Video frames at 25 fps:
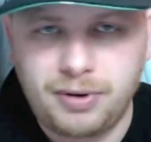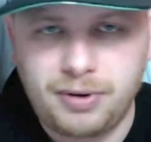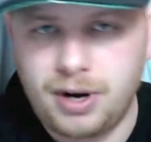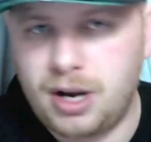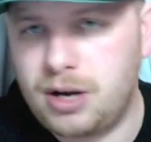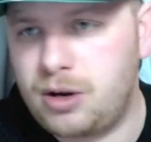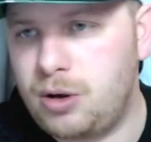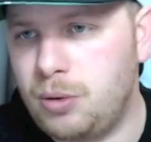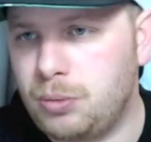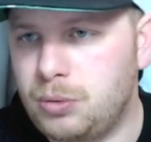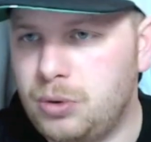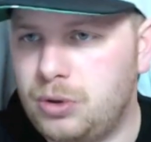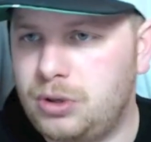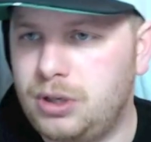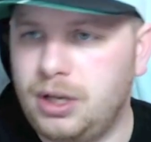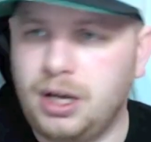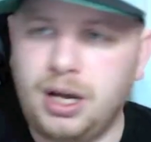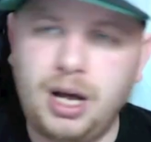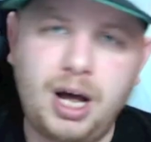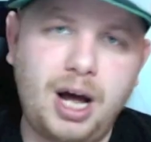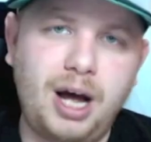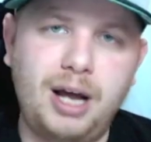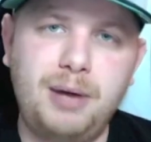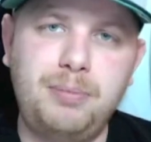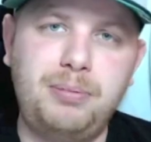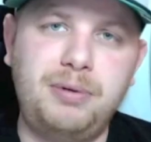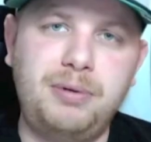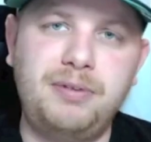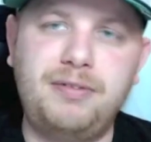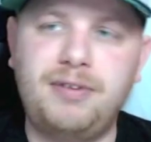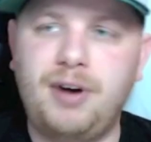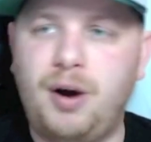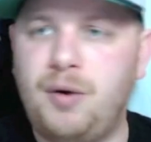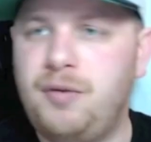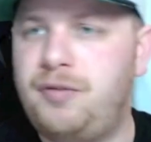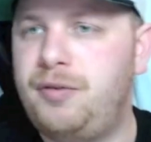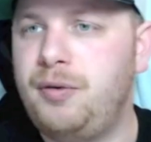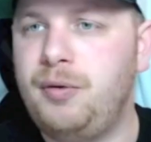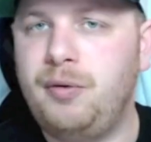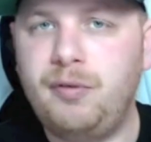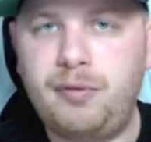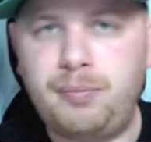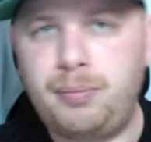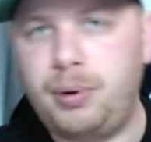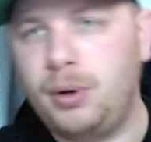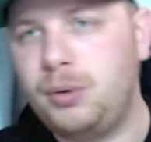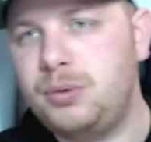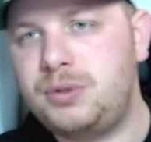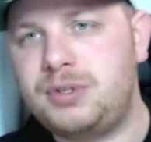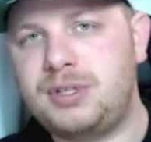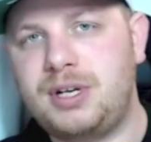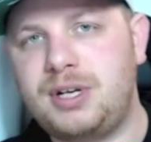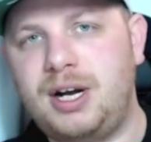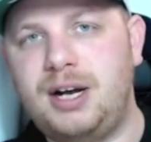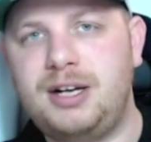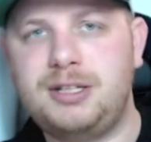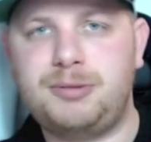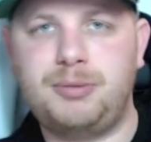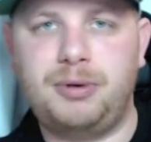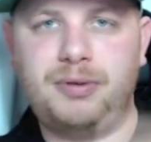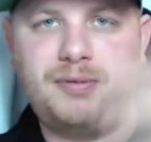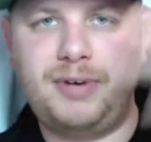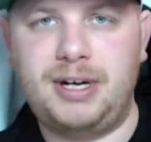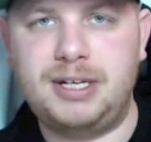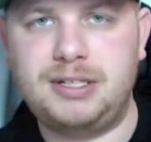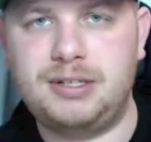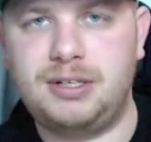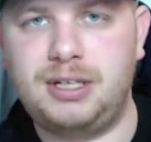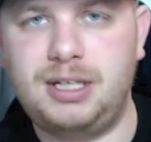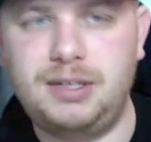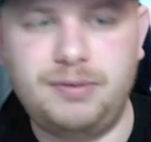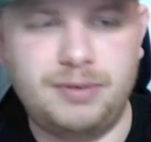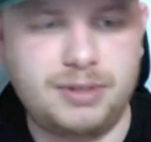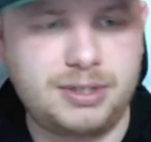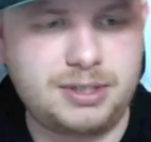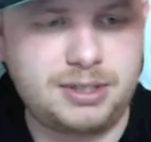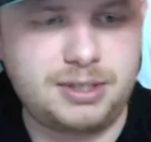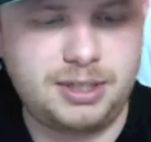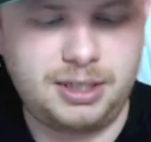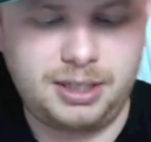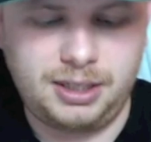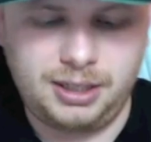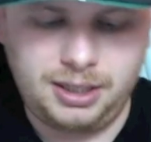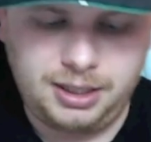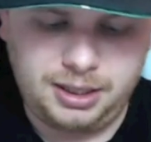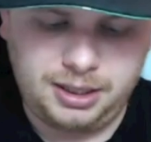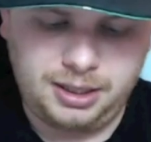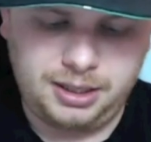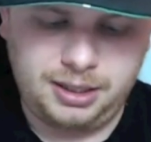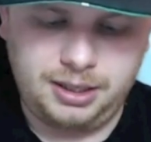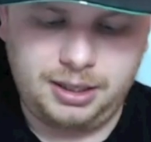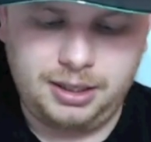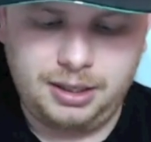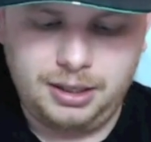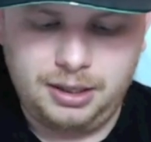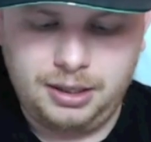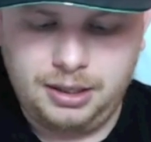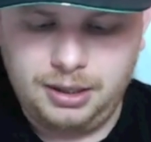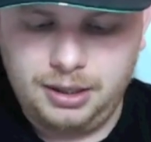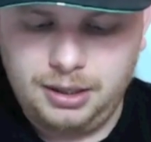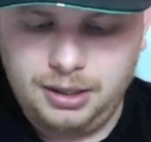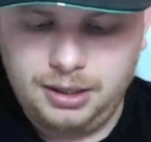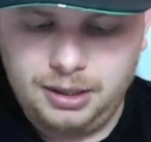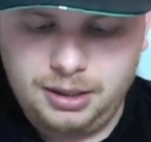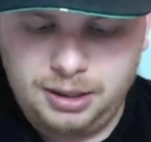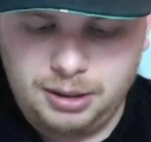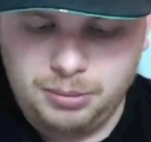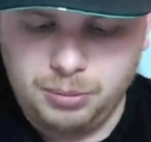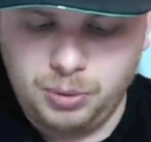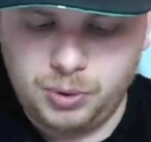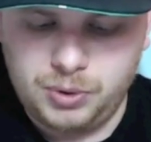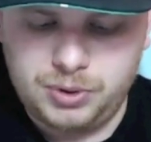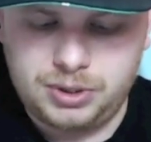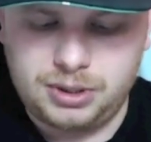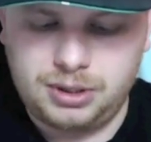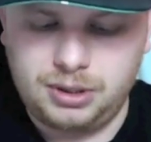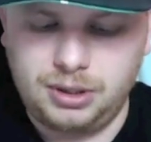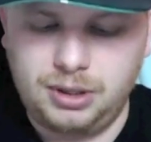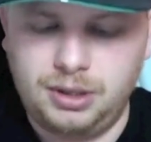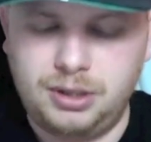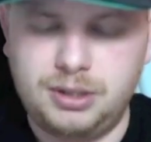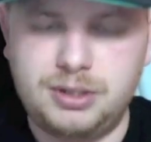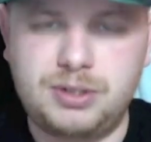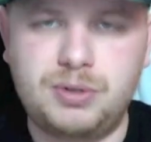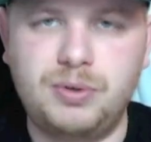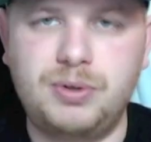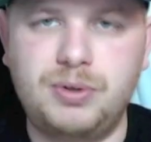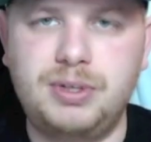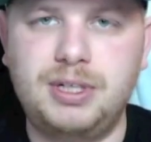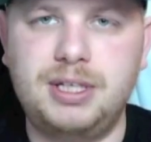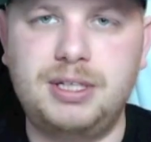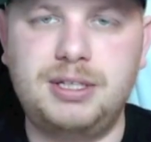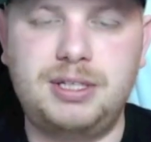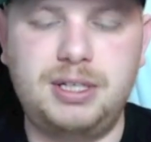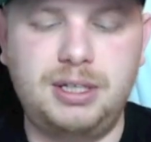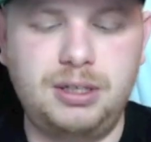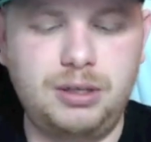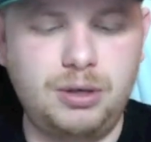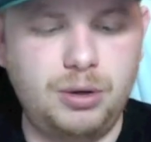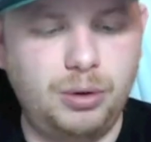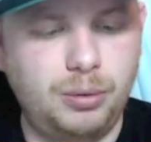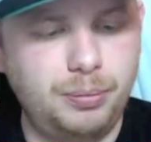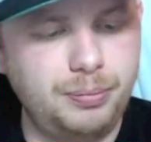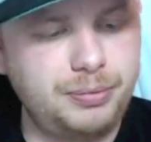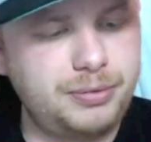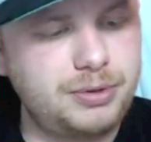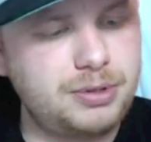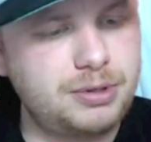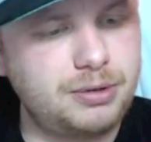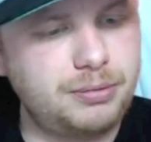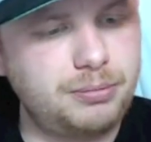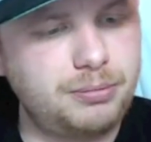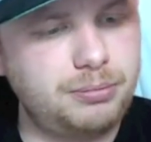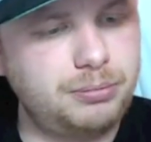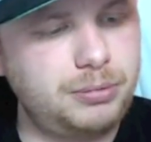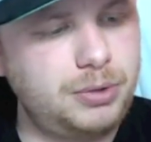Vielleicht kommt noch eine IPv5 Plus raus. Man weiß ja nie, was denen äh, im Osten alles so in den Sinn kommt.